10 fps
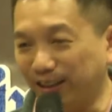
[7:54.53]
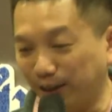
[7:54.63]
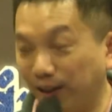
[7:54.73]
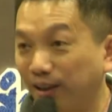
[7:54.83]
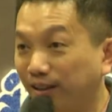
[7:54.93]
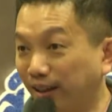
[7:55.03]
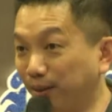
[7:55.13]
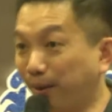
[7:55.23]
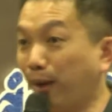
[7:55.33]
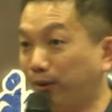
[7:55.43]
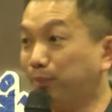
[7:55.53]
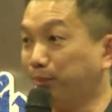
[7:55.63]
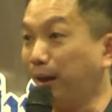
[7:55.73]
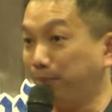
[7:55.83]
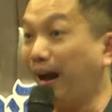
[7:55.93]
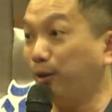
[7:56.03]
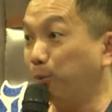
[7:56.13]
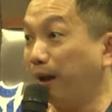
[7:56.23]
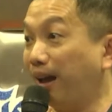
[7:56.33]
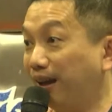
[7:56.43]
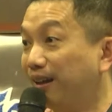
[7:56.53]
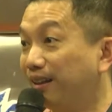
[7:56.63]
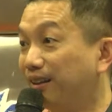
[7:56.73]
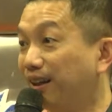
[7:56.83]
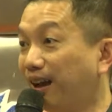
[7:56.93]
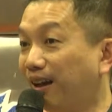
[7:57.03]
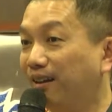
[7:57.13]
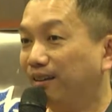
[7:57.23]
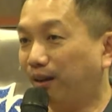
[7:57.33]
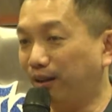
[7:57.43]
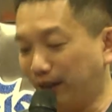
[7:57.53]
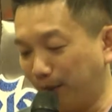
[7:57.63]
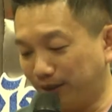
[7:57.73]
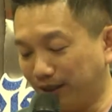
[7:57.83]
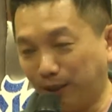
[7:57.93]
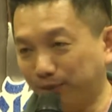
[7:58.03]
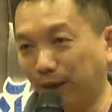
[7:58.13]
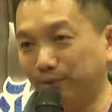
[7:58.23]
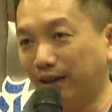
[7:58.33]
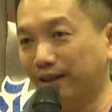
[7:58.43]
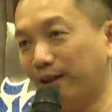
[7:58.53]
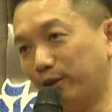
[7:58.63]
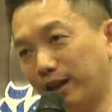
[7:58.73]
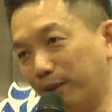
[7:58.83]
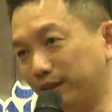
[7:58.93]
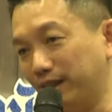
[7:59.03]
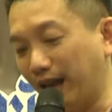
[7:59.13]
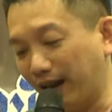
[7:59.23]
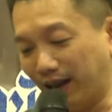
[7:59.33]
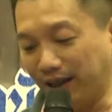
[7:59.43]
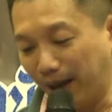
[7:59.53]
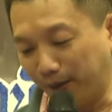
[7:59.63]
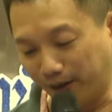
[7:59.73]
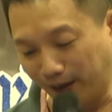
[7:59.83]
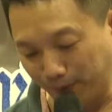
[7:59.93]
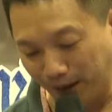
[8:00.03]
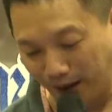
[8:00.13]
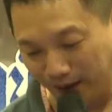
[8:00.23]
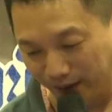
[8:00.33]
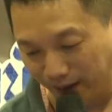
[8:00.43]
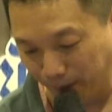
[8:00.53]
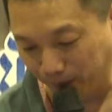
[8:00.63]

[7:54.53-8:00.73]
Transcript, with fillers: แต่แต่นึกภาพว่ามันทำได้ถูกไหมนะฮะถ้าเราทำถ้าทำสามอย่างได้เราจะทำสี่อย่างห้าอย่างก็ทำได้นะครับ